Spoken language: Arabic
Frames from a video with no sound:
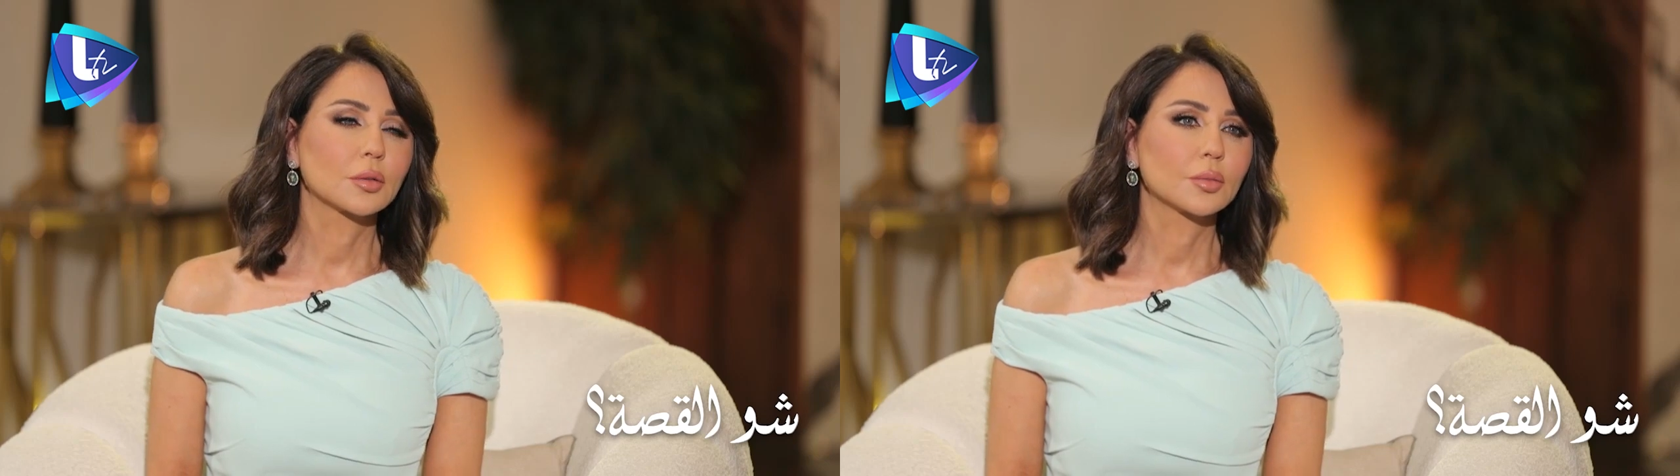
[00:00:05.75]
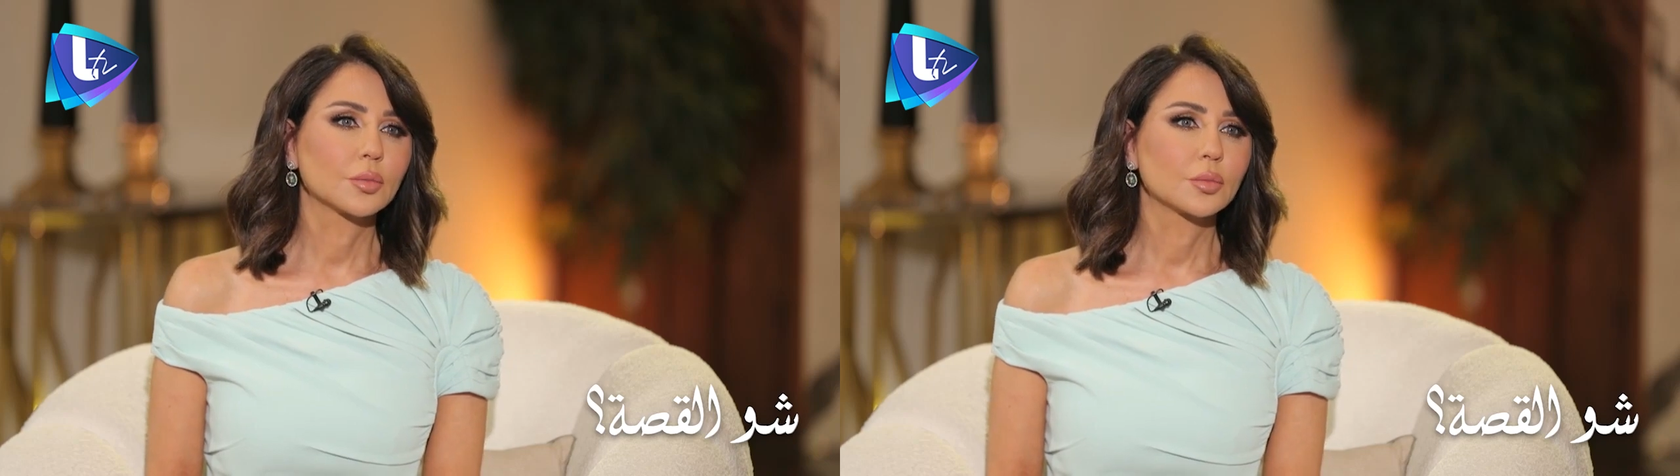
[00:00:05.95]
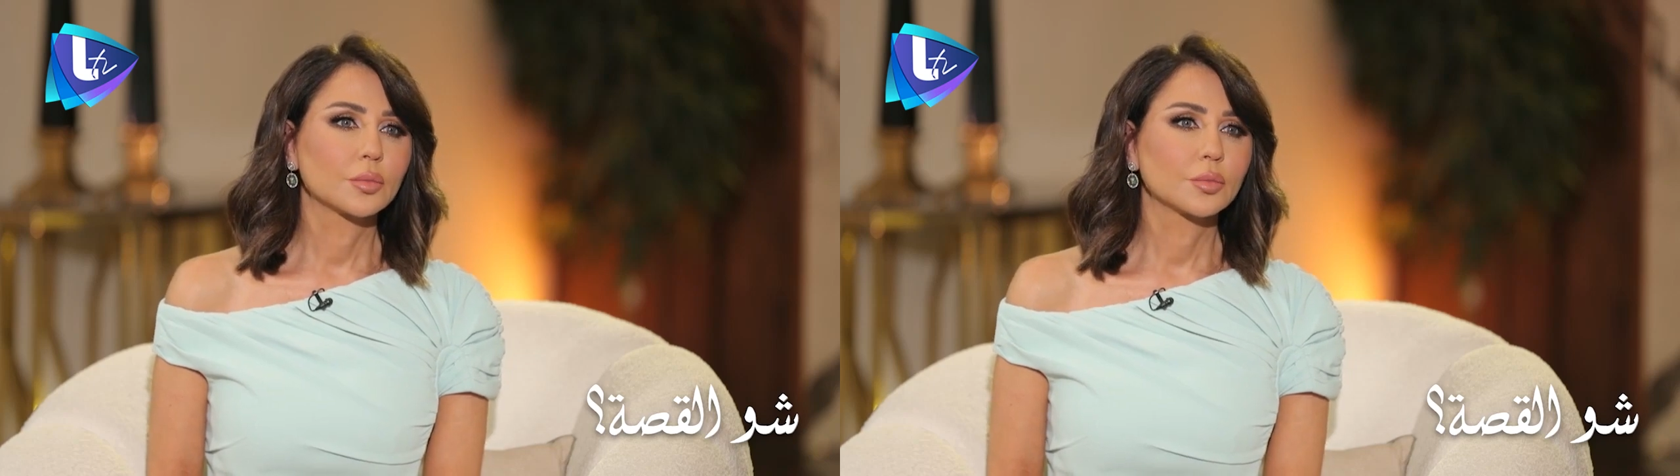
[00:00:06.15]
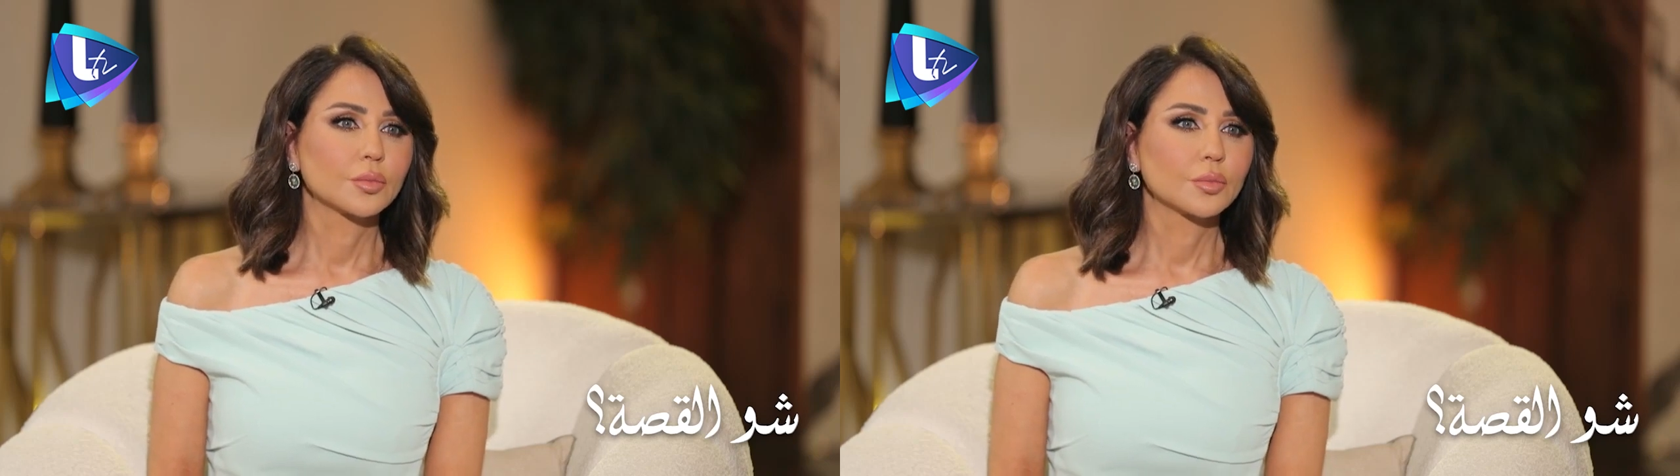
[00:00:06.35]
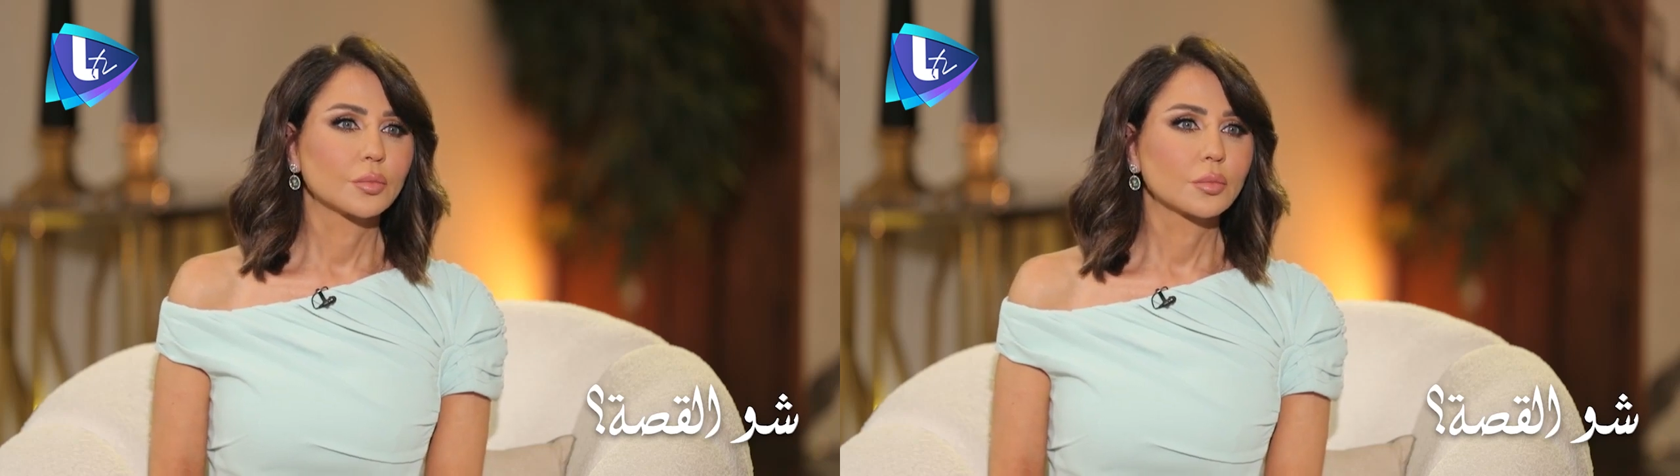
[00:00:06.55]
آه، بعد
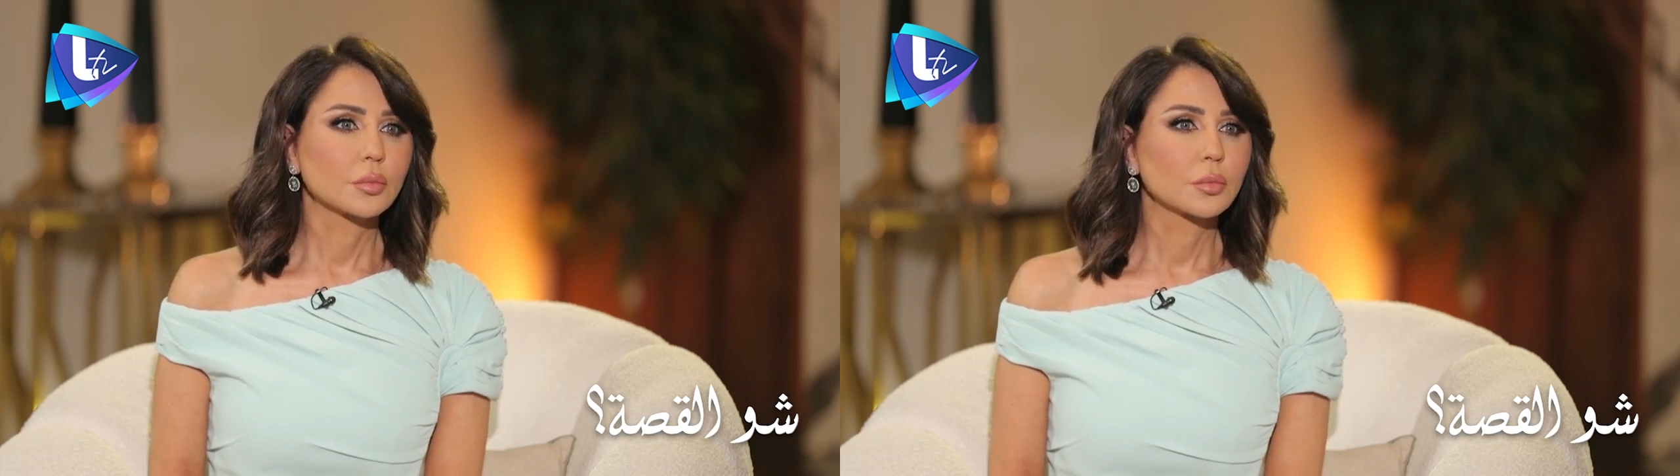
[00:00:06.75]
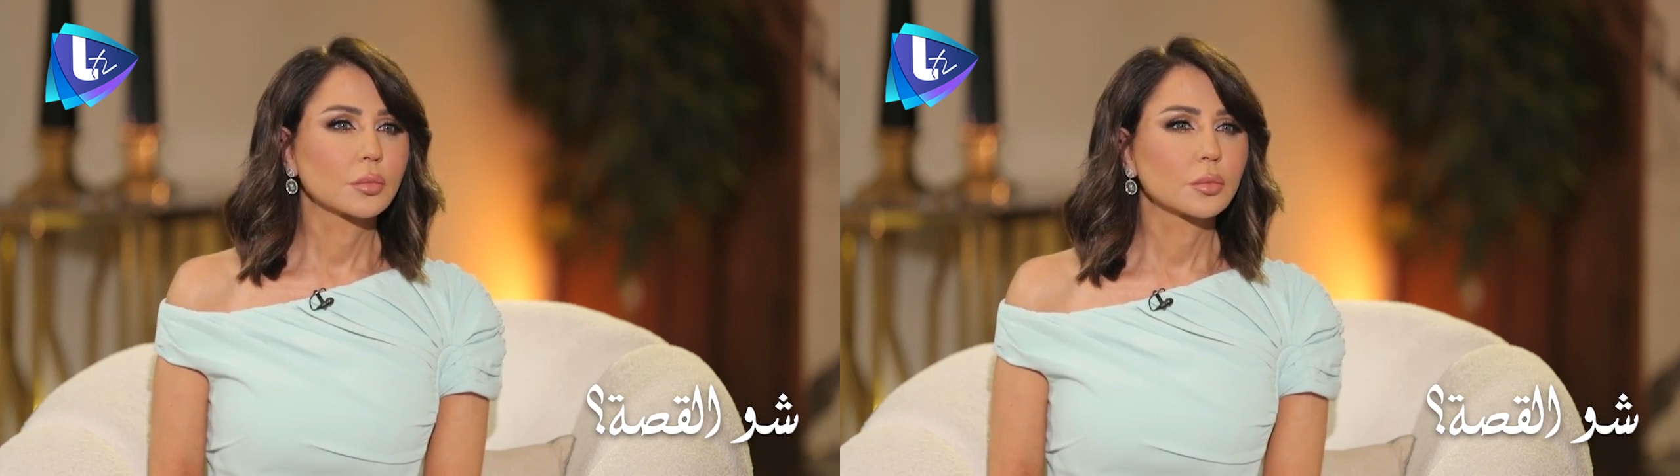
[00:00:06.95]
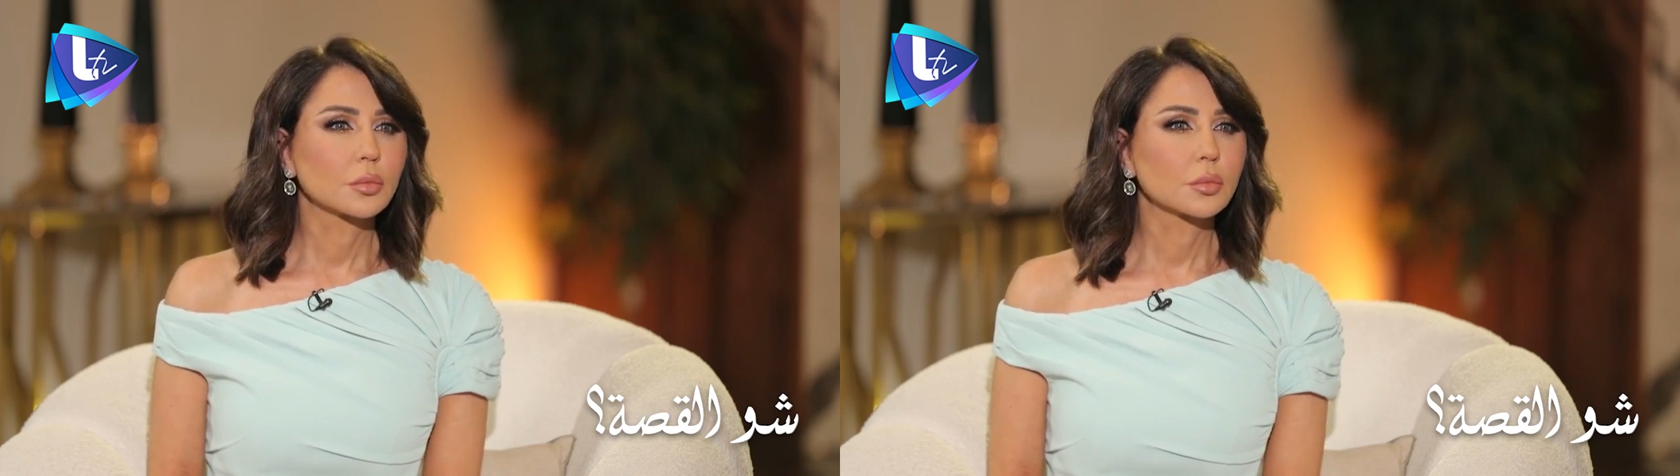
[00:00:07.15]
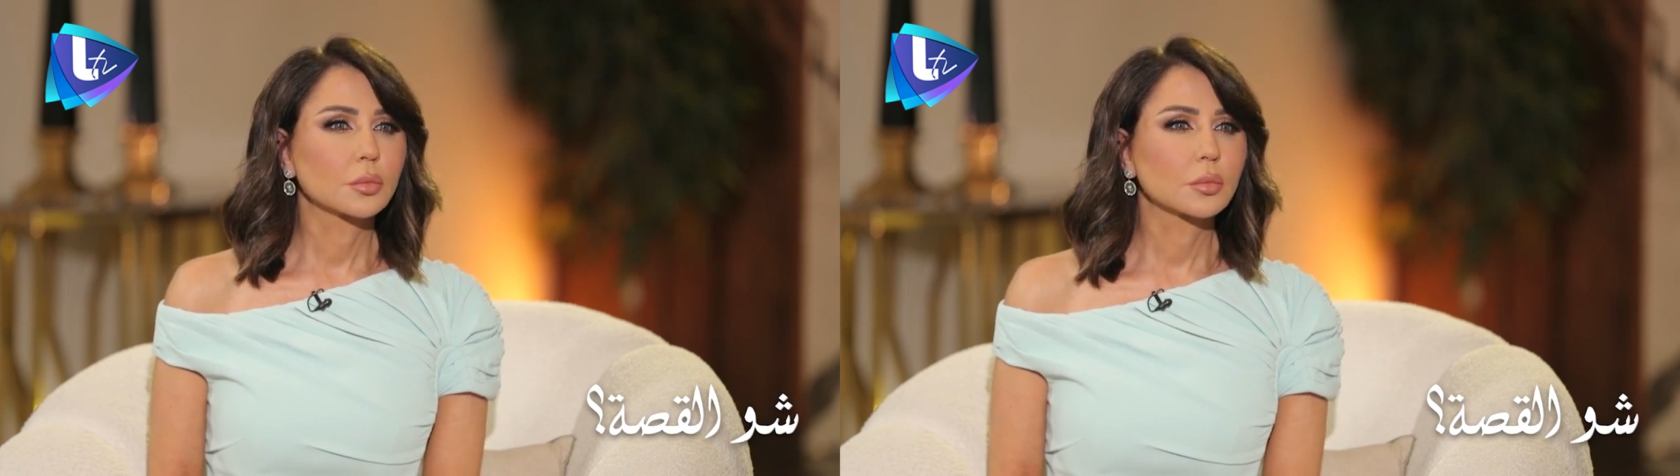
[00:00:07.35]
اللقاء بسبب انه